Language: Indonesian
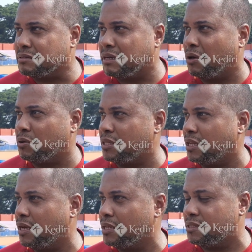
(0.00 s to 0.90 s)
kalau kita
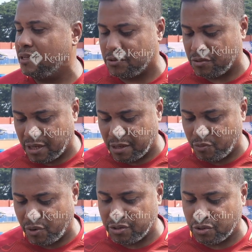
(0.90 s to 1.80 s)
lihat dia sudah
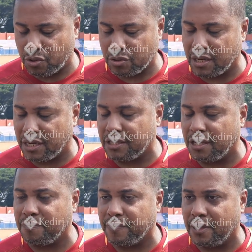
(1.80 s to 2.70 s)
mulai cocok dengan
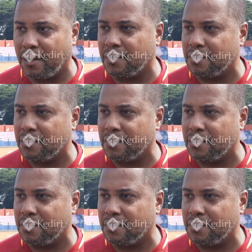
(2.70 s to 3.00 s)
tim ya